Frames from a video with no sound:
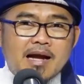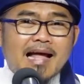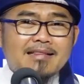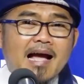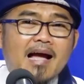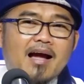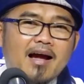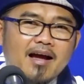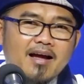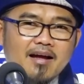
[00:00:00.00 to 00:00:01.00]

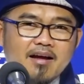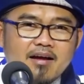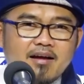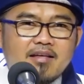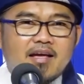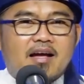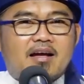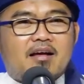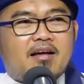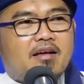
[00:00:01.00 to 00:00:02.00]
Katak. Ya,
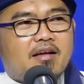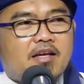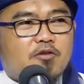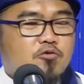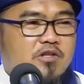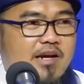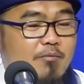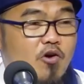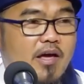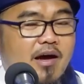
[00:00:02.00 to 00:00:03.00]
itu
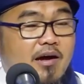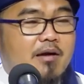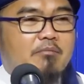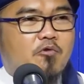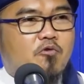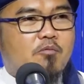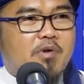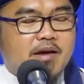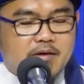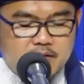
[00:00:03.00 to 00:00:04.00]
tidak boleh haram
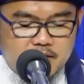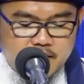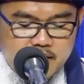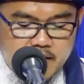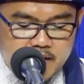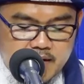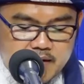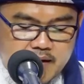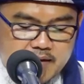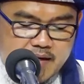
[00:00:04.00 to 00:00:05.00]
hukumnya.
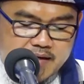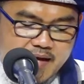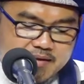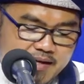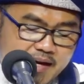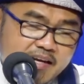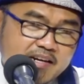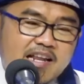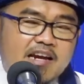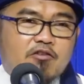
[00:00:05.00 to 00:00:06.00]
Ya, dan di antara yang
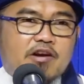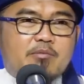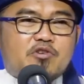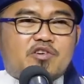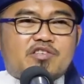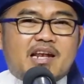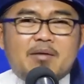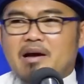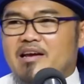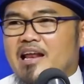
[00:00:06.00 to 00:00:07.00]
dilarang oleh Nabi
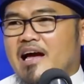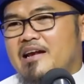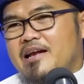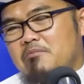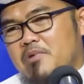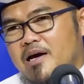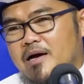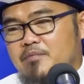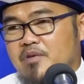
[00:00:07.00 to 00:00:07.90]
SAW adalah enam lah.